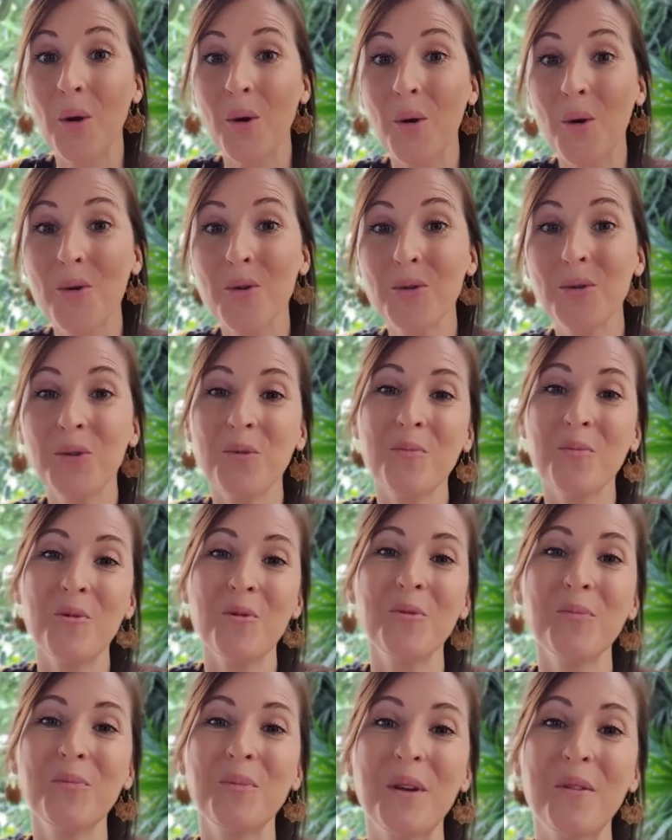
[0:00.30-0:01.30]
Coucou tout le
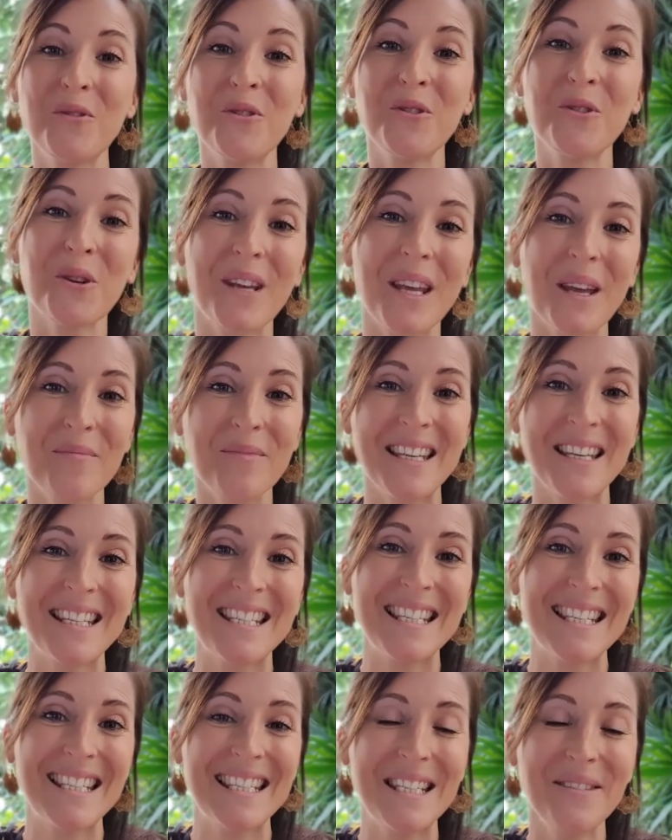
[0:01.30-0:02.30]
monde, bienvenue sur Captain
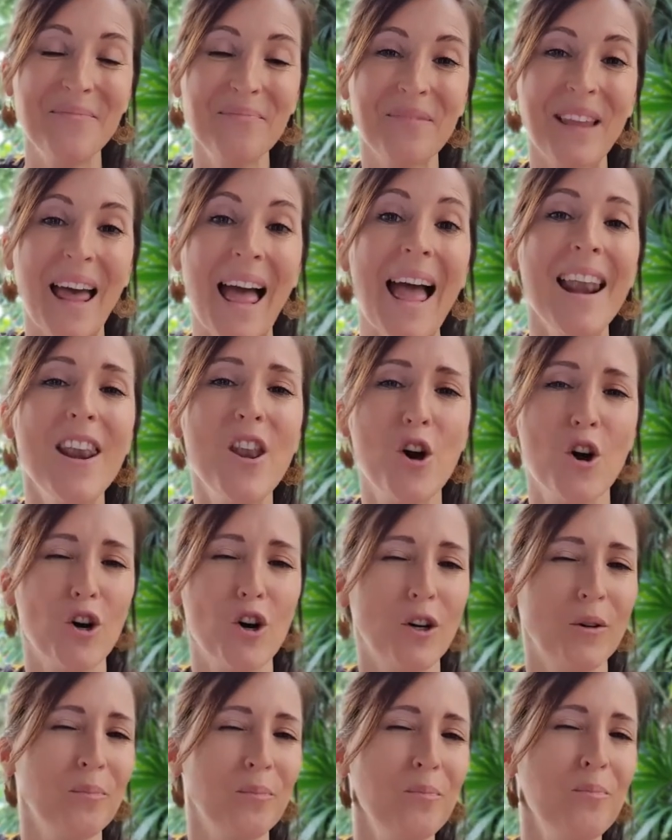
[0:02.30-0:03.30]
Genie.
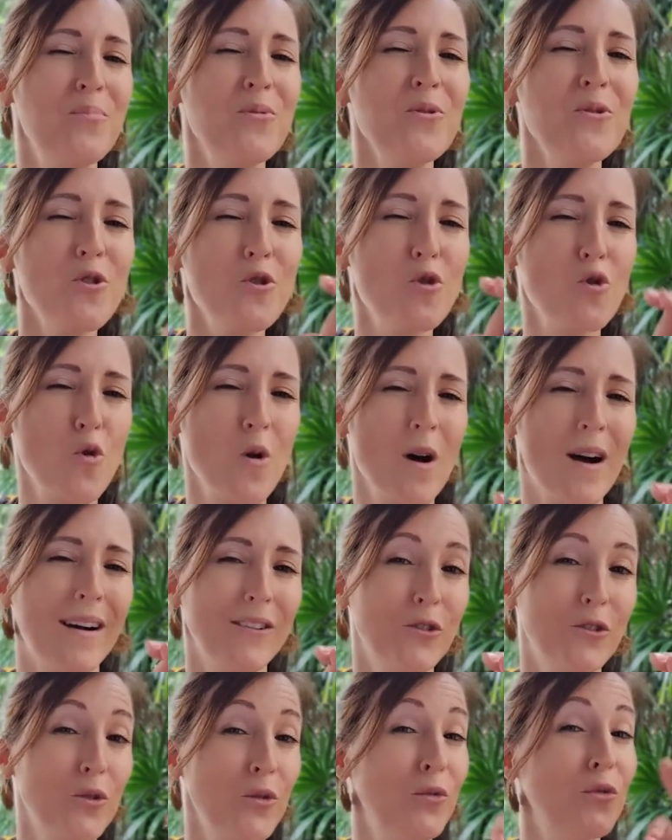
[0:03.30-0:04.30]
Alors, pourquoi
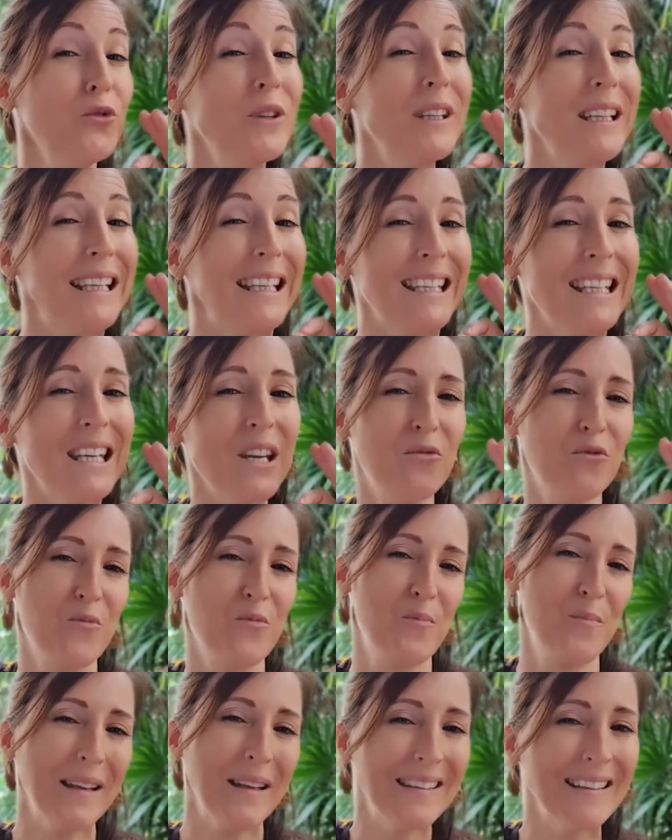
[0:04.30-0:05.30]
ne voudriez-vous
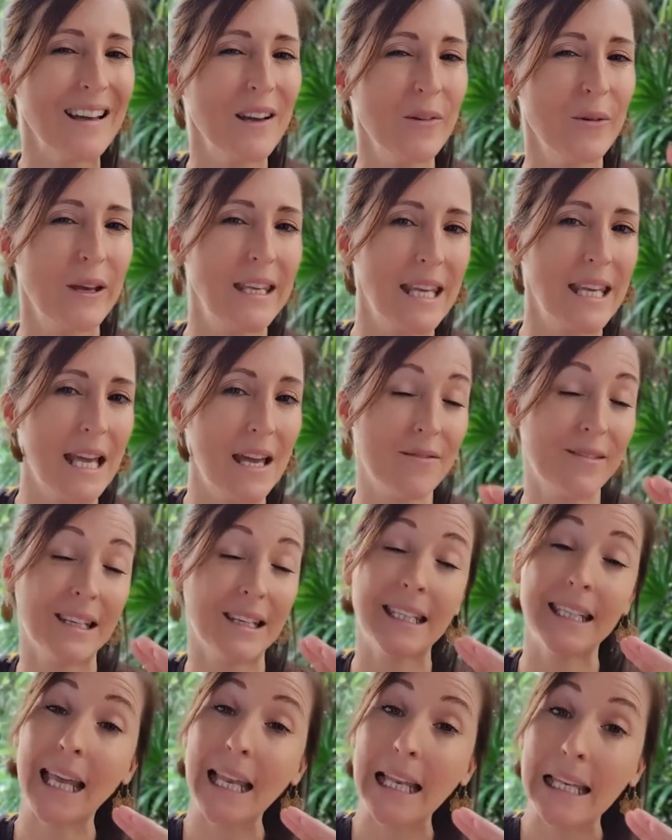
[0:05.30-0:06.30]
pas travailler avec
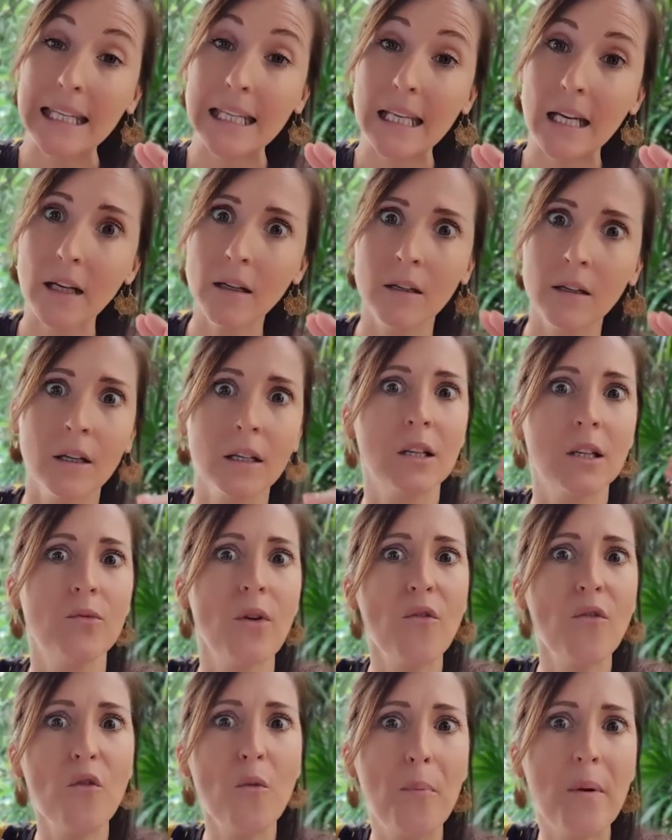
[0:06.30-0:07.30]
quelqu'un qui
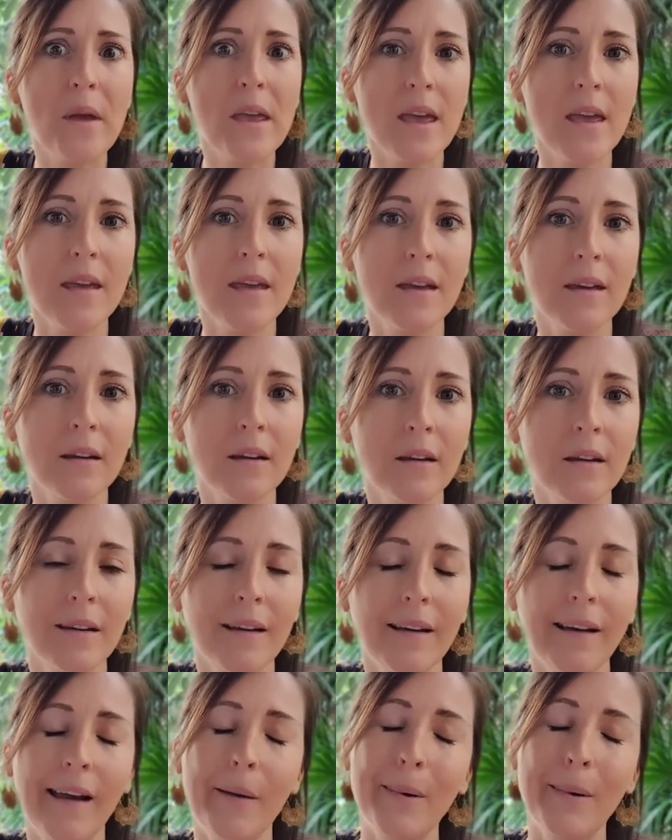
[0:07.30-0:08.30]
va vous payer
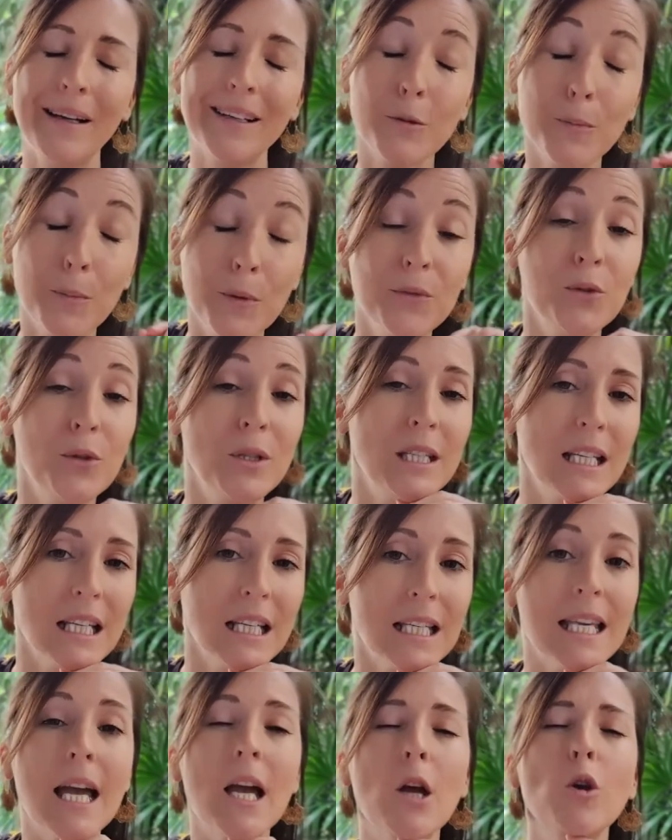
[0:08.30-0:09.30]
eh ben, Je peux vous
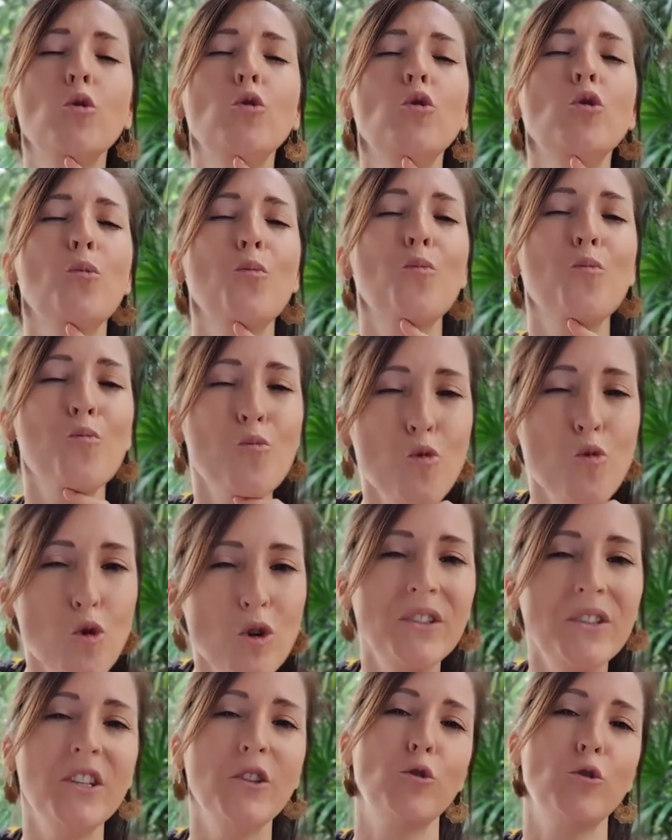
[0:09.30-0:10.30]
dire qu'il y a une
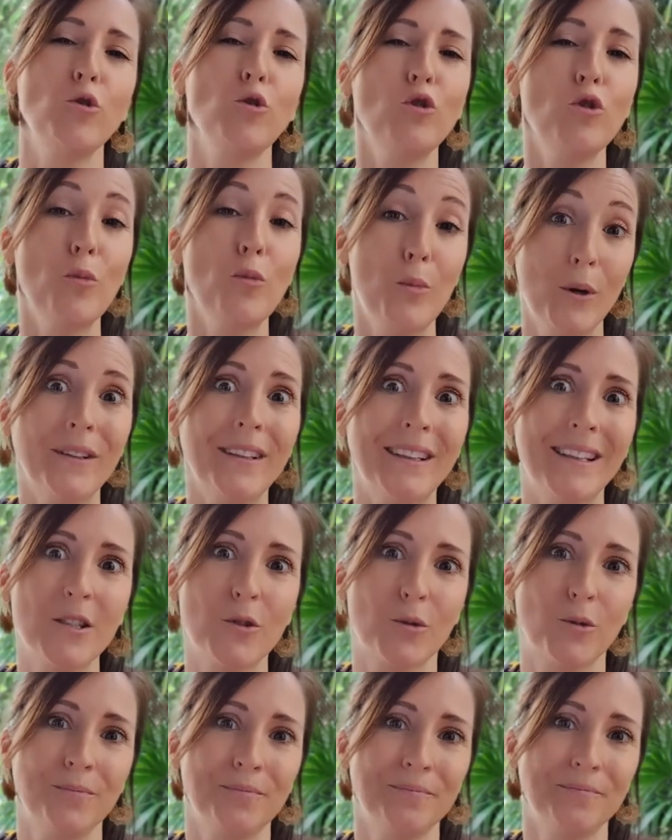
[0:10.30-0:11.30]
multitude de bonnes
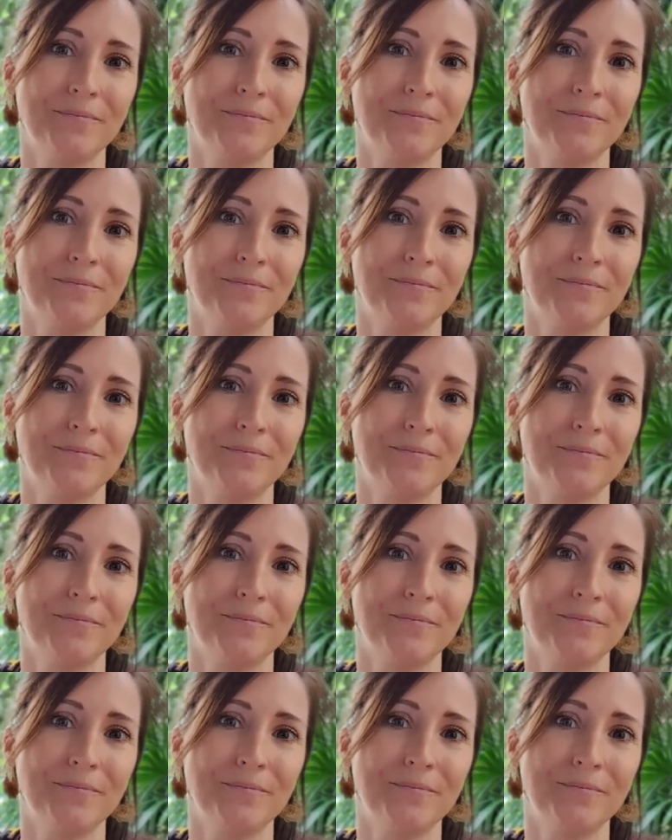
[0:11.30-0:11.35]
raisons.